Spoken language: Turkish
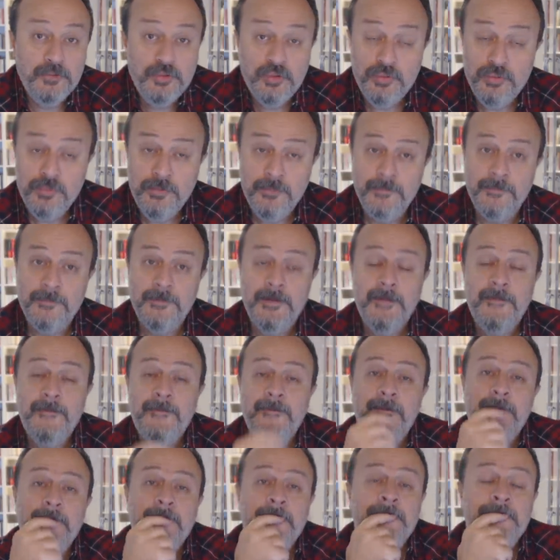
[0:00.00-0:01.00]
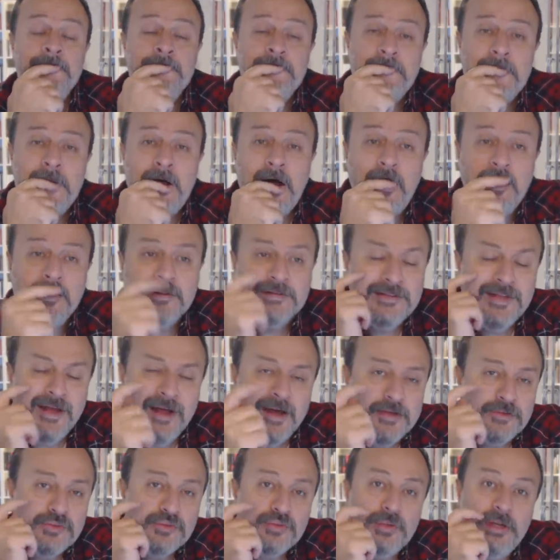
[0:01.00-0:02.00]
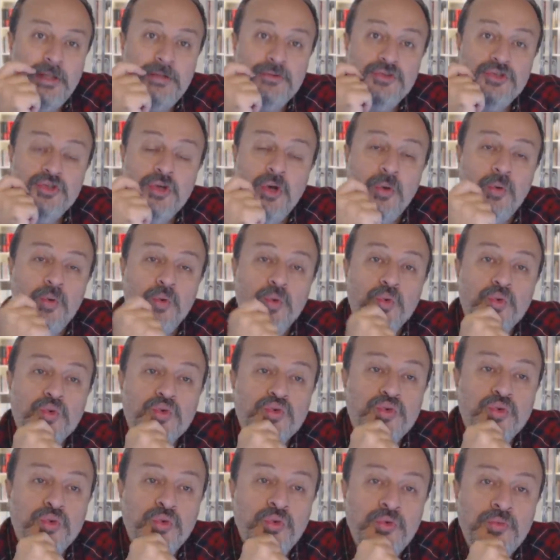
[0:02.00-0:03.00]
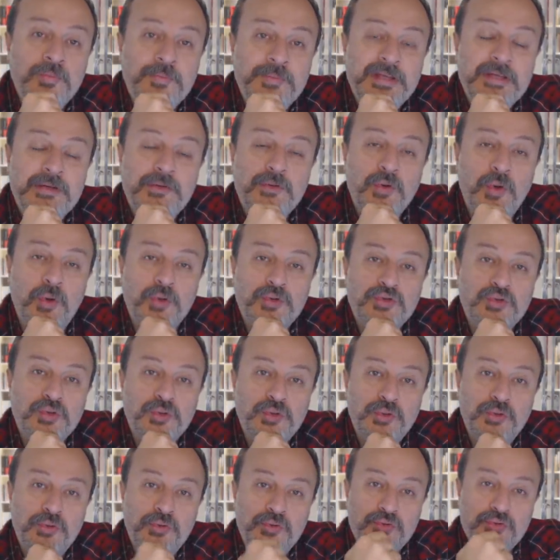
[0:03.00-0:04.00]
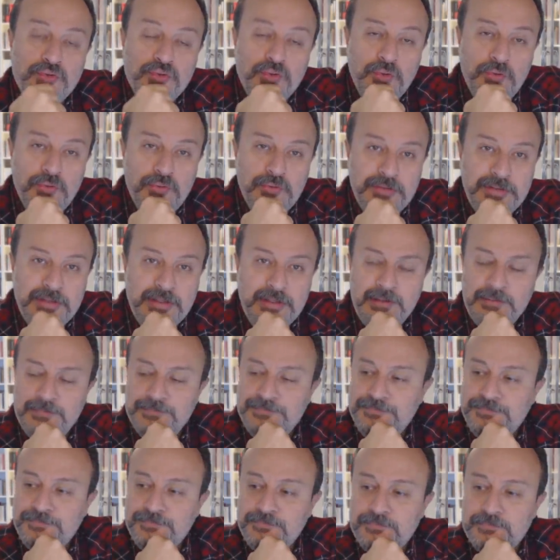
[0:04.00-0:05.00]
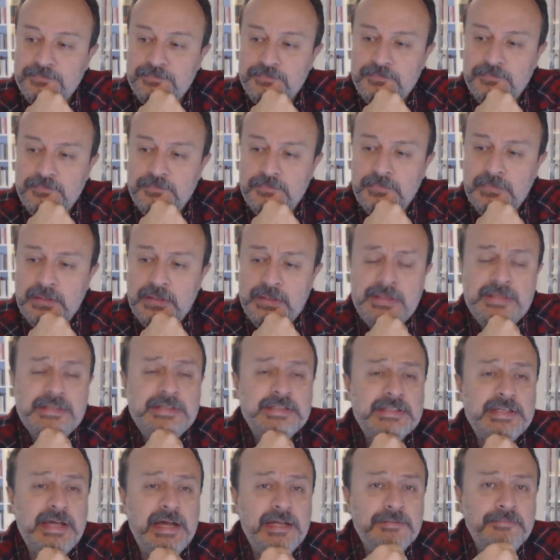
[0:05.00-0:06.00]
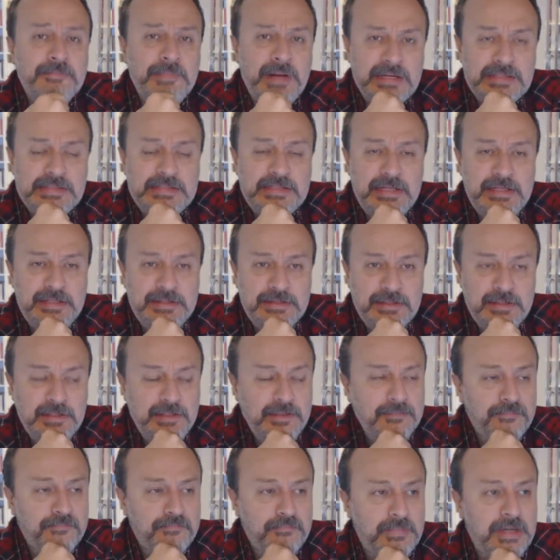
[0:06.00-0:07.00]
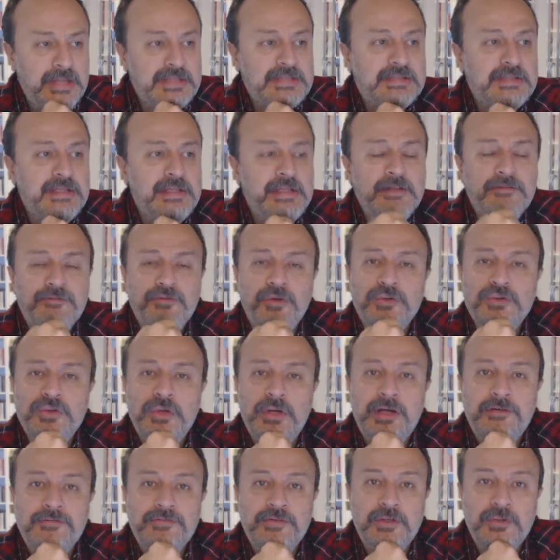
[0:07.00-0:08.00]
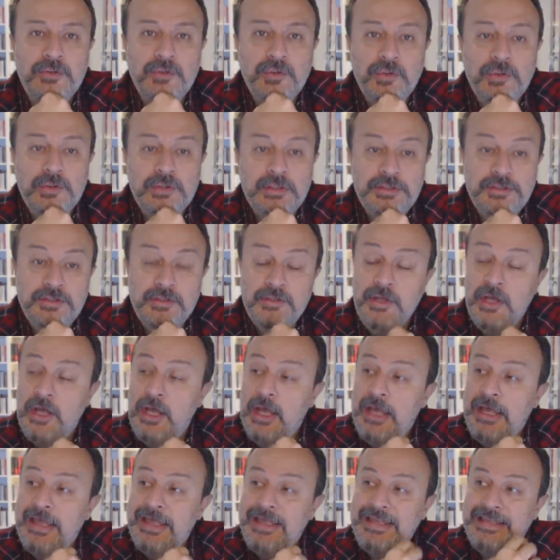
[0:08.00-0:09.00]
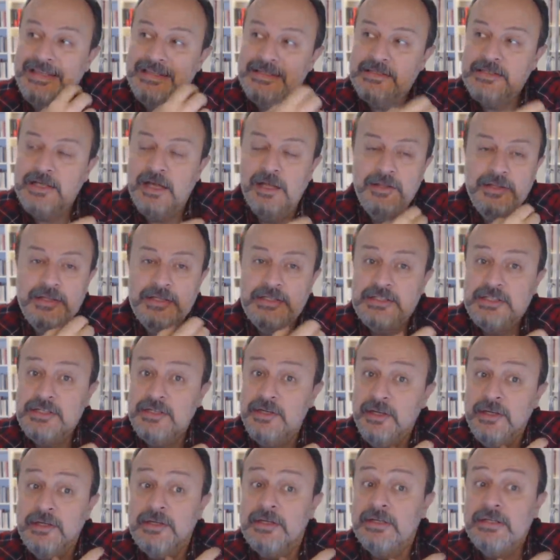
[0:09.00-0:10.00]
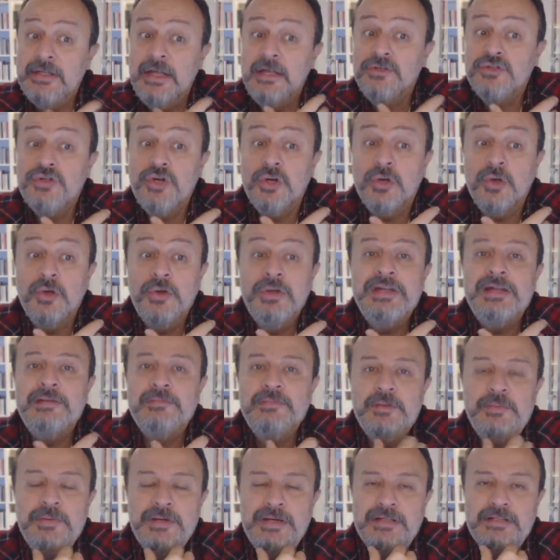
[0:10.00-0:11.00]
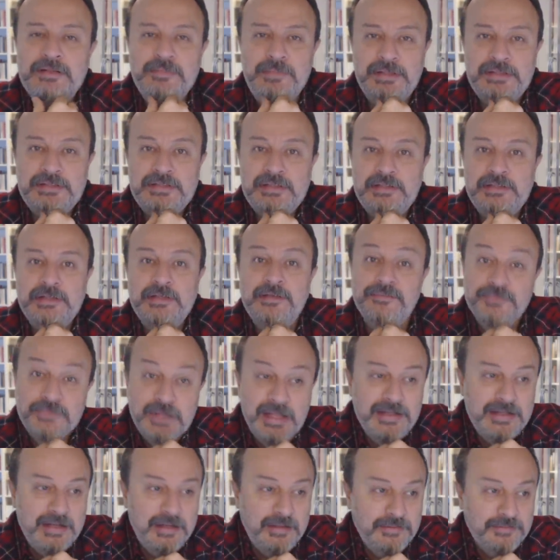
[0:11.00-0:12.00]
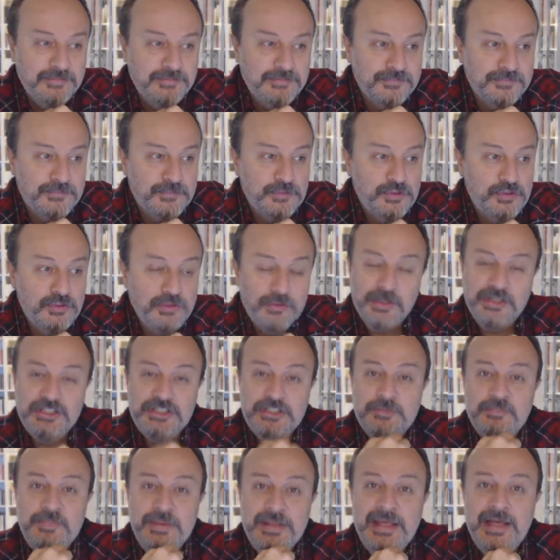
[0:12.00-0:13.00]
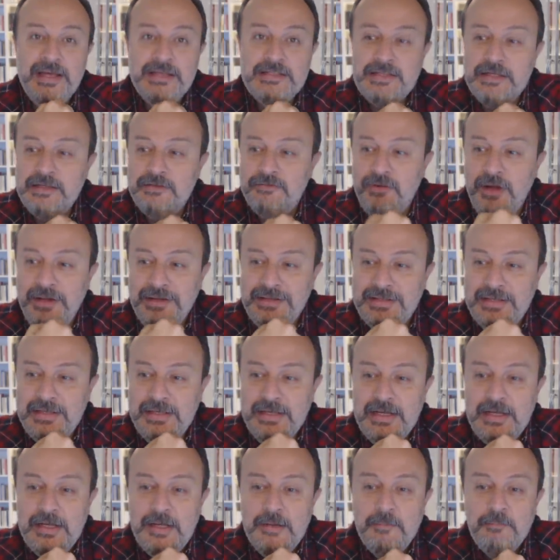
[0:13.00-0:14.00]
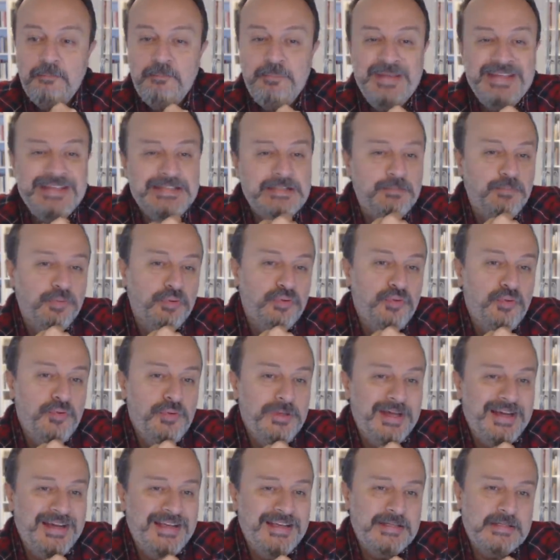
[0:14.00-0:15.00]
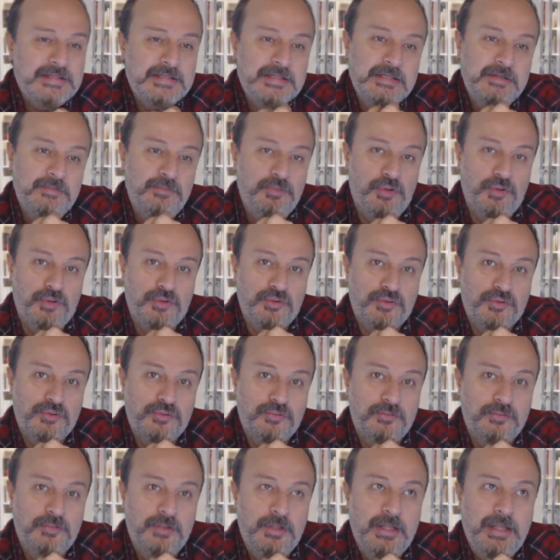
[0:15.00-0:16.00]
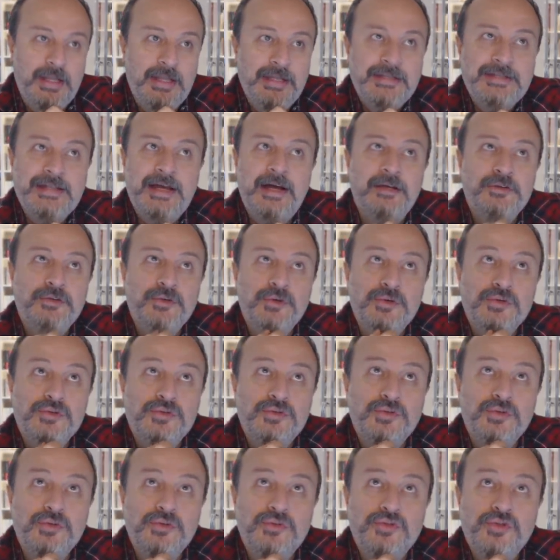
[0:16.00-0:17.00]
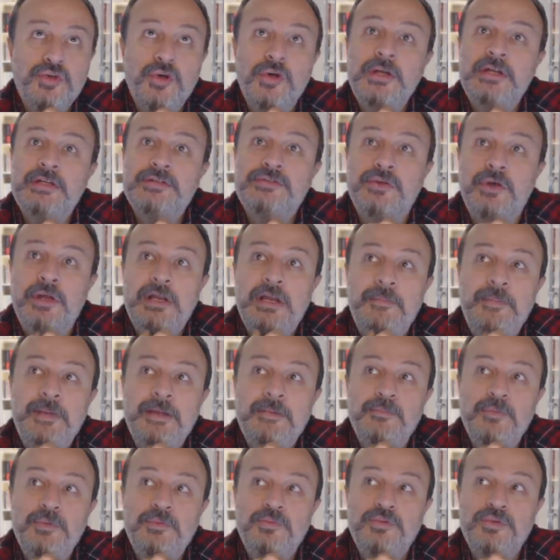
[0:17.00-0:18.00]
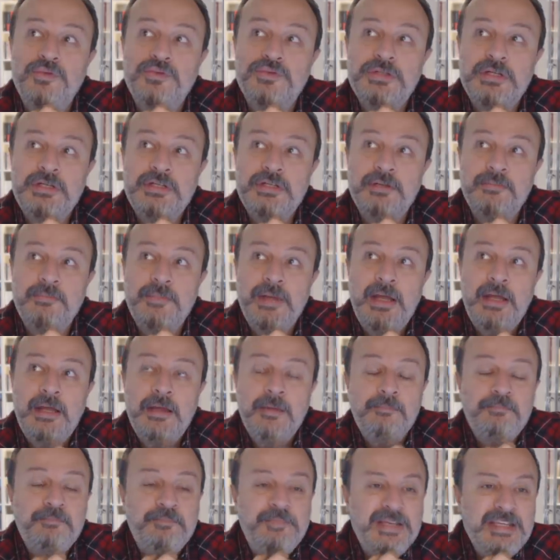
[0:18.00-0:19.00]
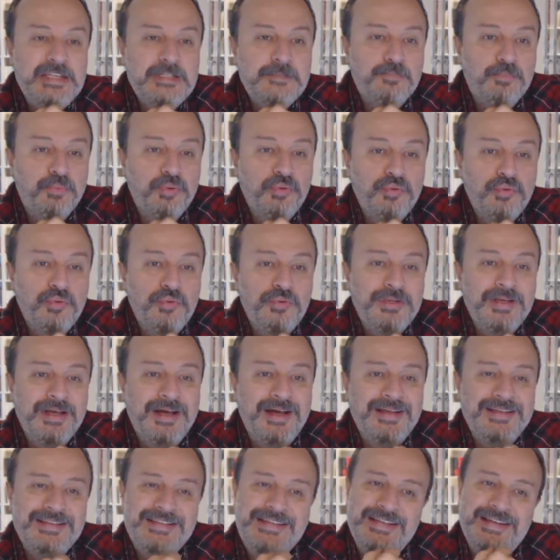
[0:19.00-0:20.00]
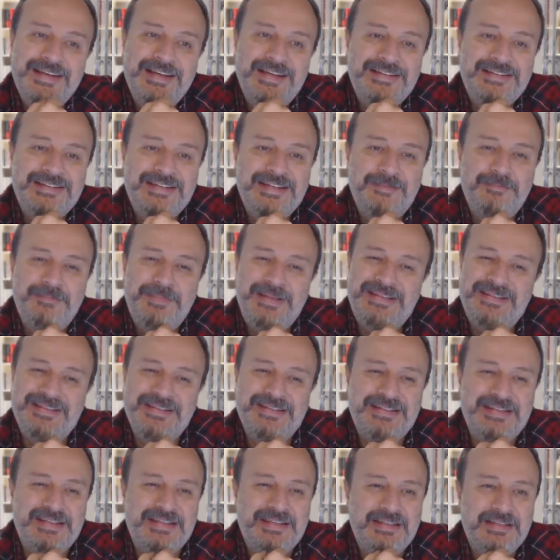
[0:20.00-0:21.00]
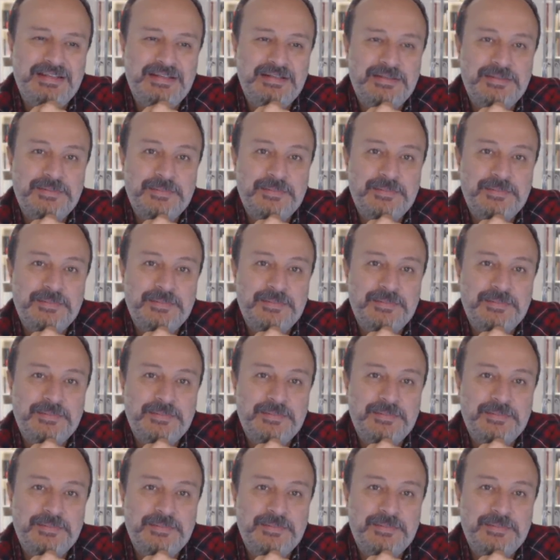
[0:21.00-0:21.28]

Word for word: Dün 6 ay süren çok uzun bir yolculuğun sonunda Insight Mars'a indi. Mars'tan ilk fotoğrafları yolladı. İnsanlık için hakikaten çok önemli bir adım atıldı. Neden? Çok açık bir gerçek var ki biz bu dünyaya sığmıyoruz. Daha doğrusu şöyle söylemek mümkün sanırım. Biz bu dünyayı kirlettik, bitirdik.